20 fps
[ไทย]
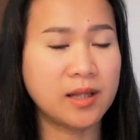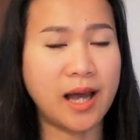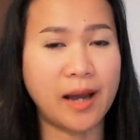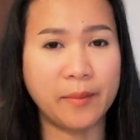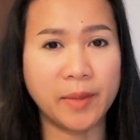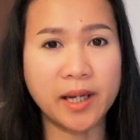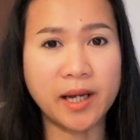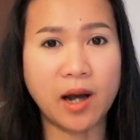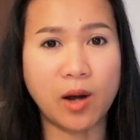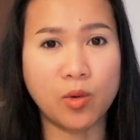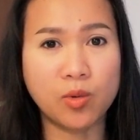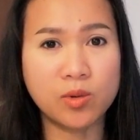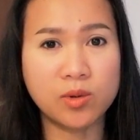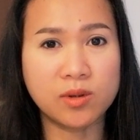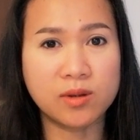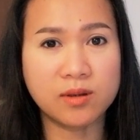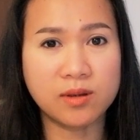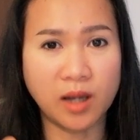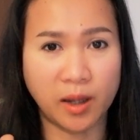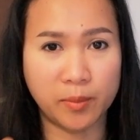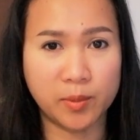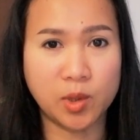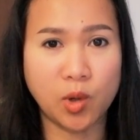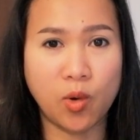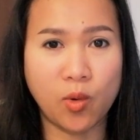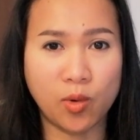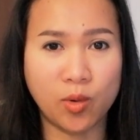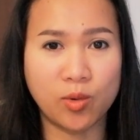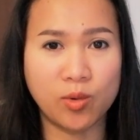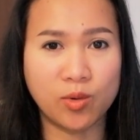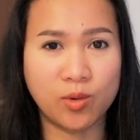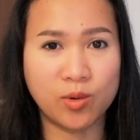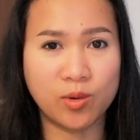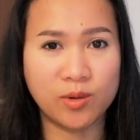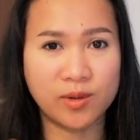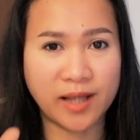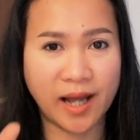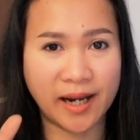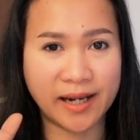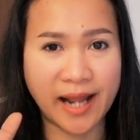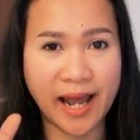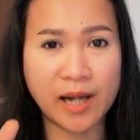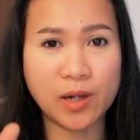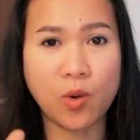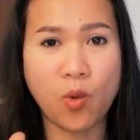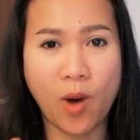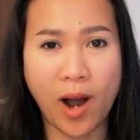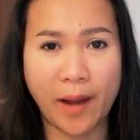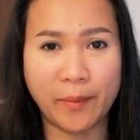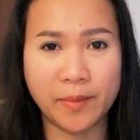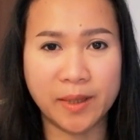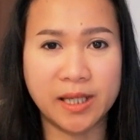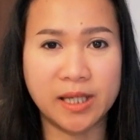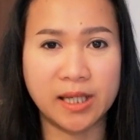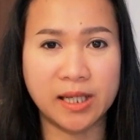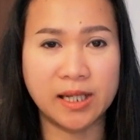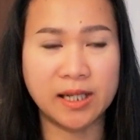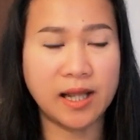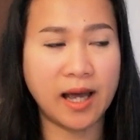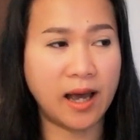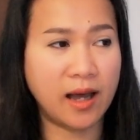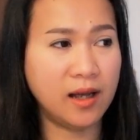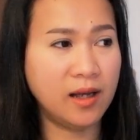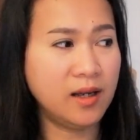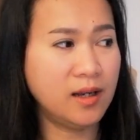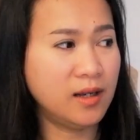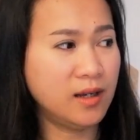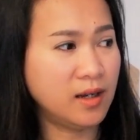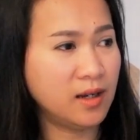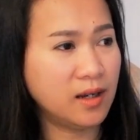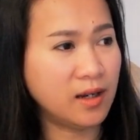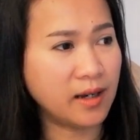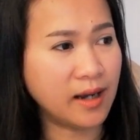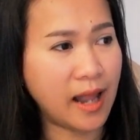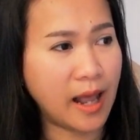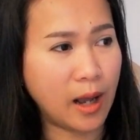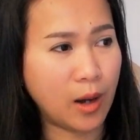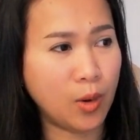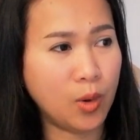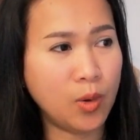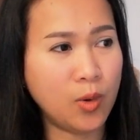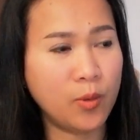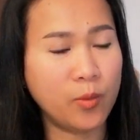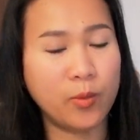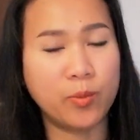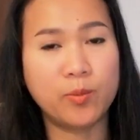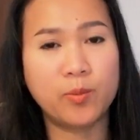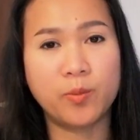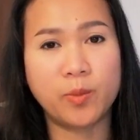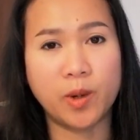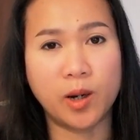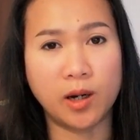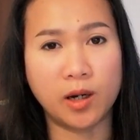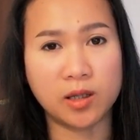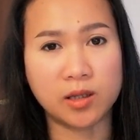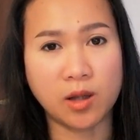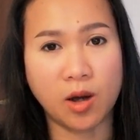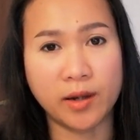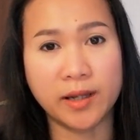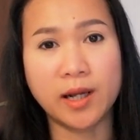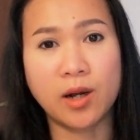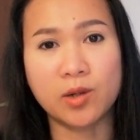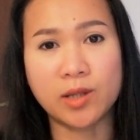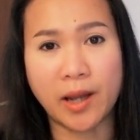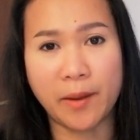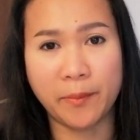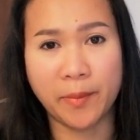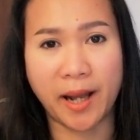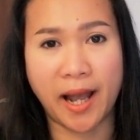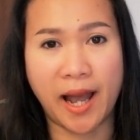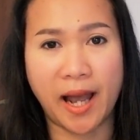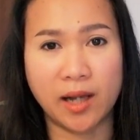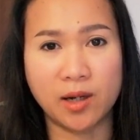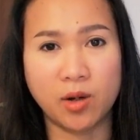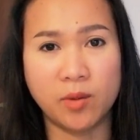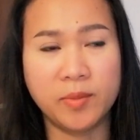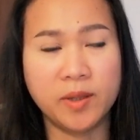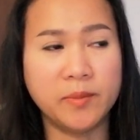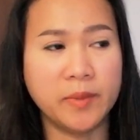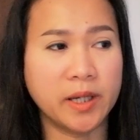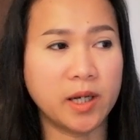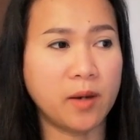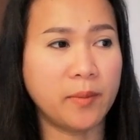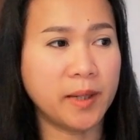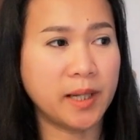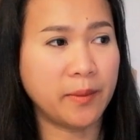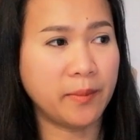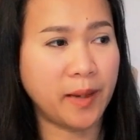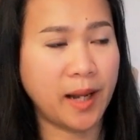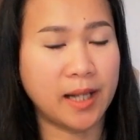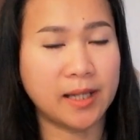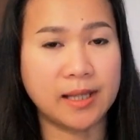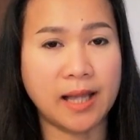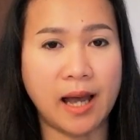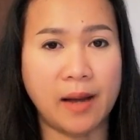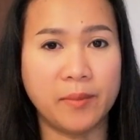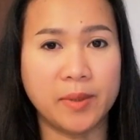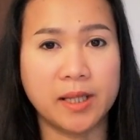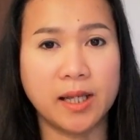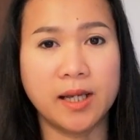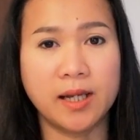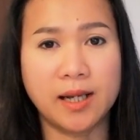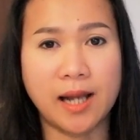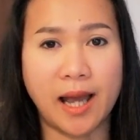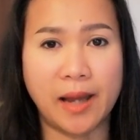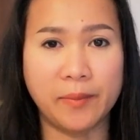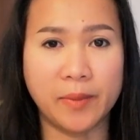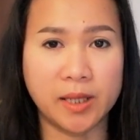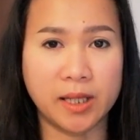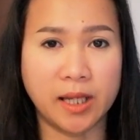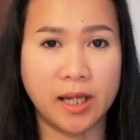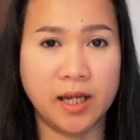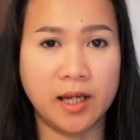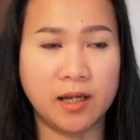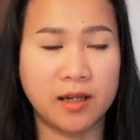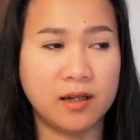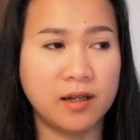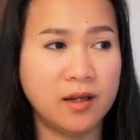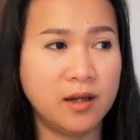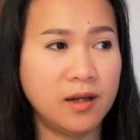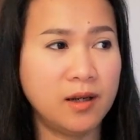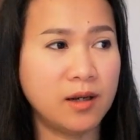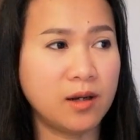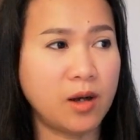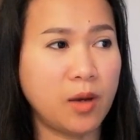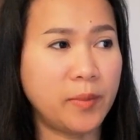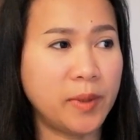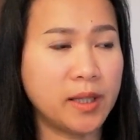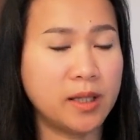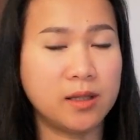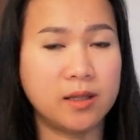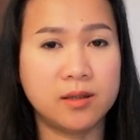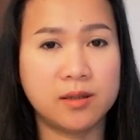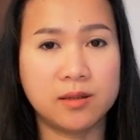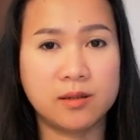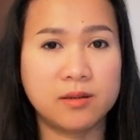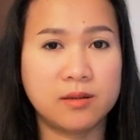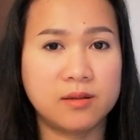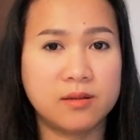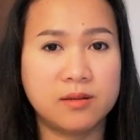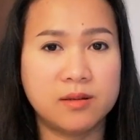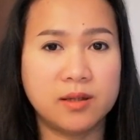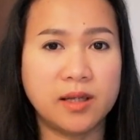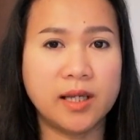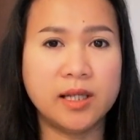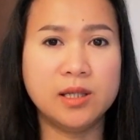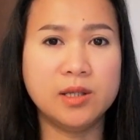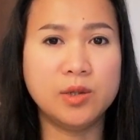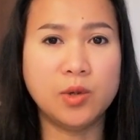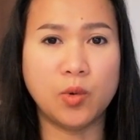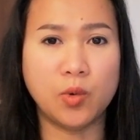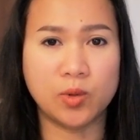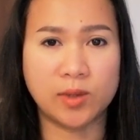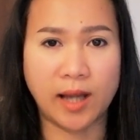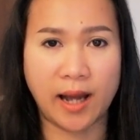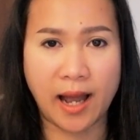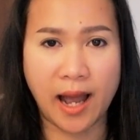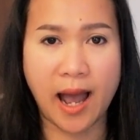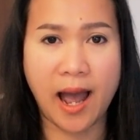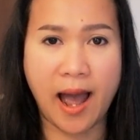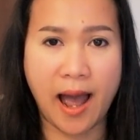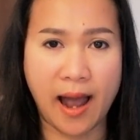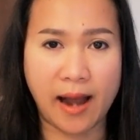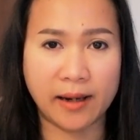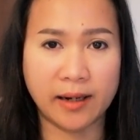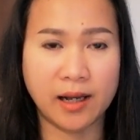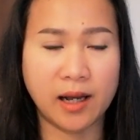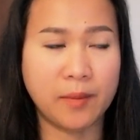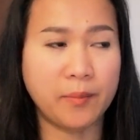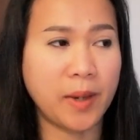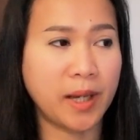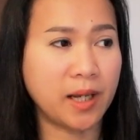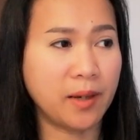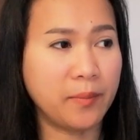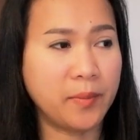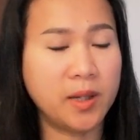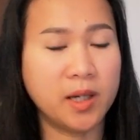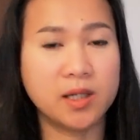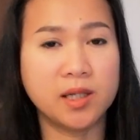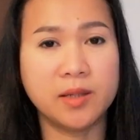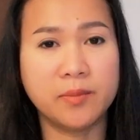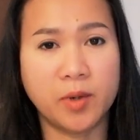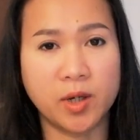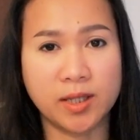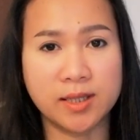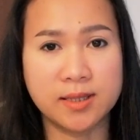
ทำให้เขาเติบโตทางด้านความคิดอะแล้วตอนที่เขาทำงานเนาะพี่มิกก็ไปทำงานต่างประเทศหลายประเทศ ก็ไปกินอยู่ต่างหากนะคะ ไปกับเพื่อนที่บ